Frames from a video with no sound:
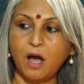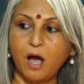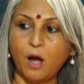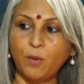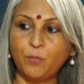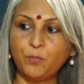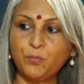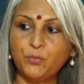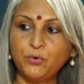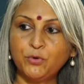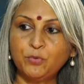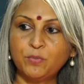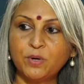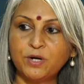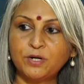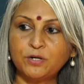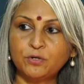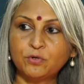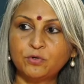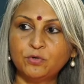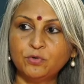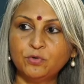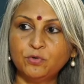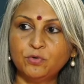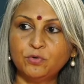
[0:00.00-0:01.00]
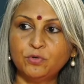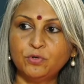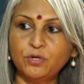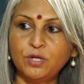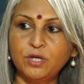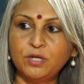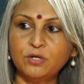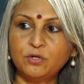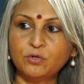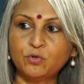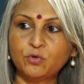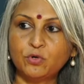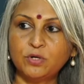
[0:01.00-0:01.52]
అప్పుడు మటుకు
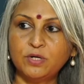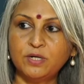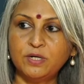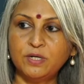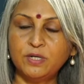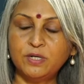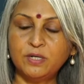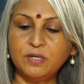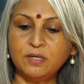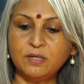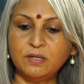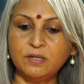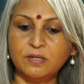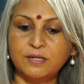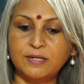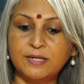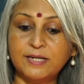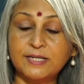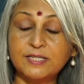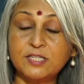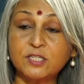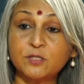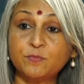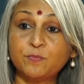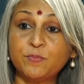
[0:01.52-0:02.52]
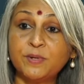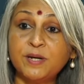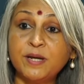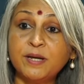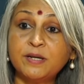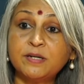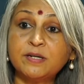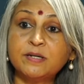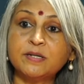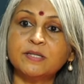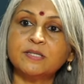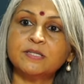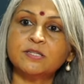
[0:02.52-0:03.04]
నేను కొన్ని
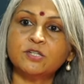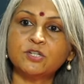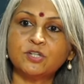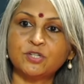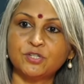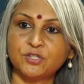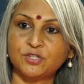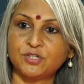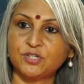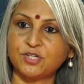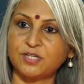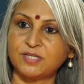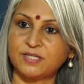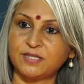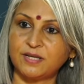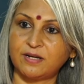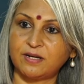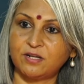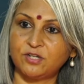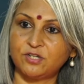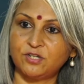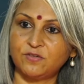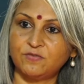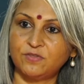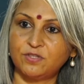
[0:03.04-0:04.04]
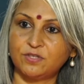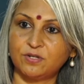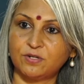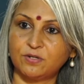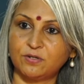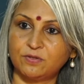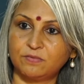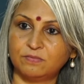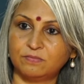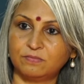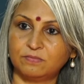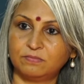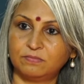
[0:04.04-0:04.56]
డెస్పరేట్ డెసిషన్స్ చేశాను నా
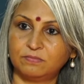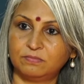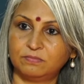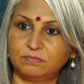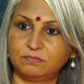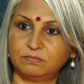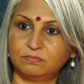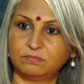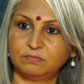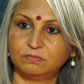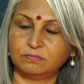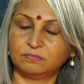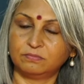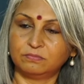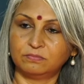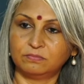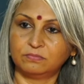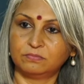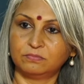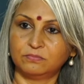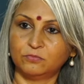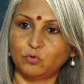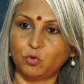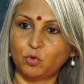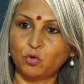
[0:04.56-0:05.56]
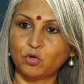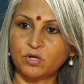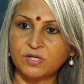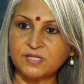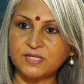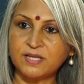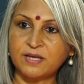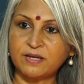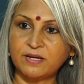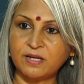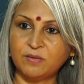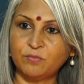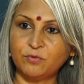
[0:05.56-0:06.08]
జీవితంలో
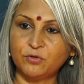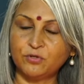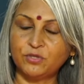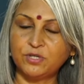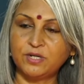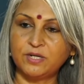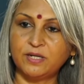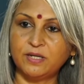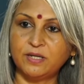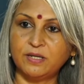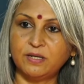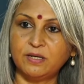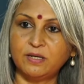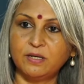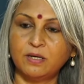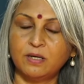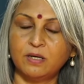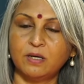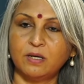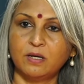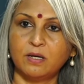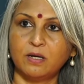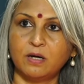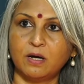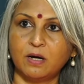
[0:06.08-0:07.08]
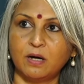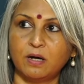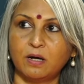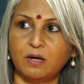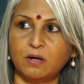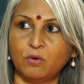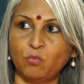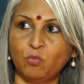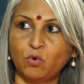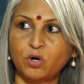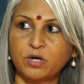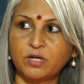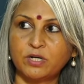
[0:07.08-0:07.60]
ఒక్కొక్కసారి ఏమవుద్దంటే
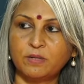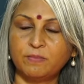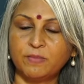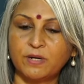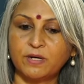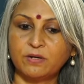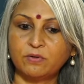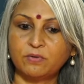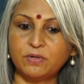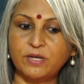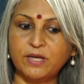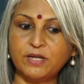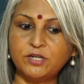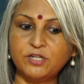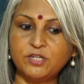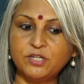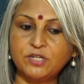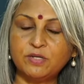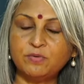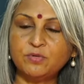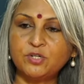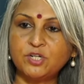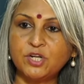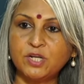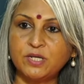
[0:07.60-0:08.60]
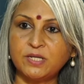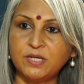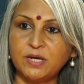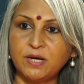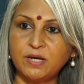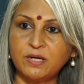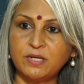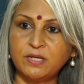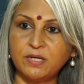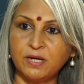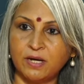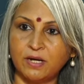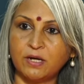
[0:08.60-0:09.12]
ఒకటి మనం అచీవ్
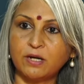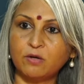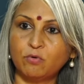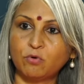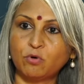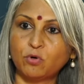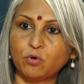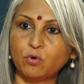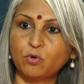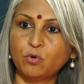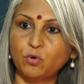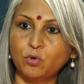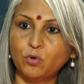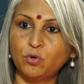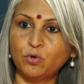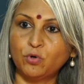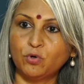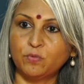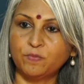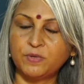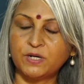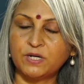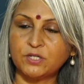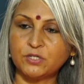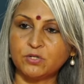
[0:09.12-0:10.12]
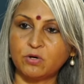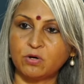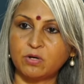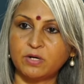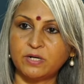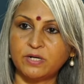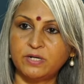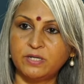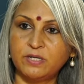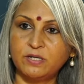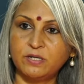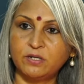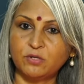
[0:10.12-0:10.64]
చేయాలి అన్న ఒక గోల్ బికాజ్
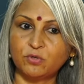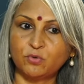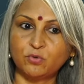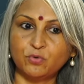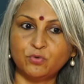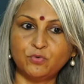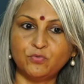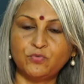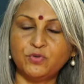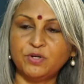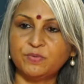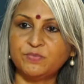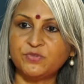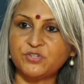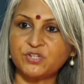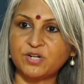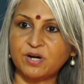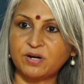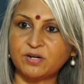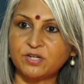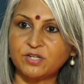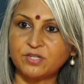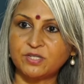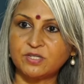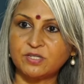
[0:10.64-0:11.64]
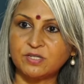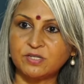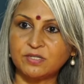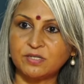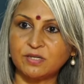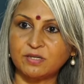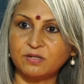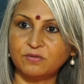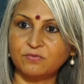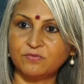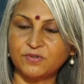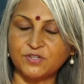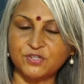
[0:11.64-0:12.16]
ఆల్రెడీ నేను గురు ఫిల్మ్ స్టార్ట్
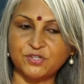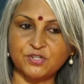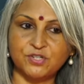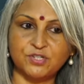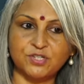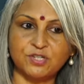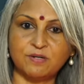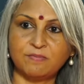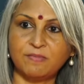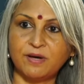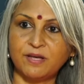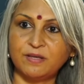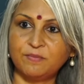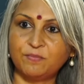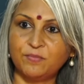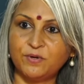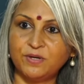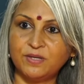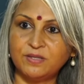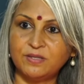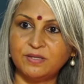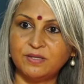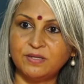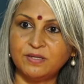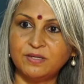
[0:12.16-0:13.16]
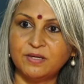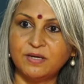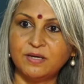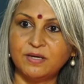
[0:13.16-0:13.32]
చేసేసాను ఫస్ట్ సినిమా అయిపోయింది